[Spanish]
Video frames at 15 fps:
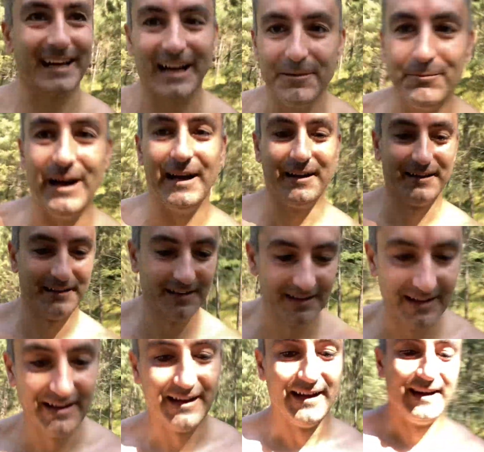Gamba,
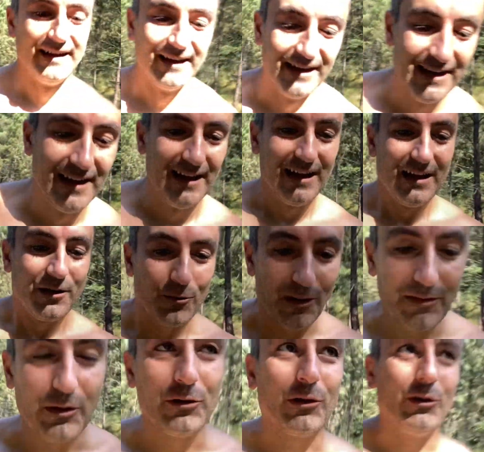
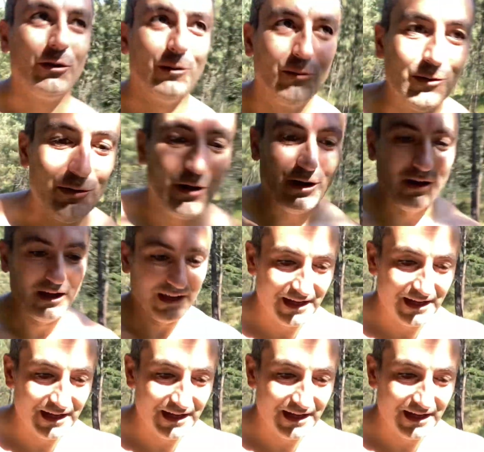cuando todo el mundo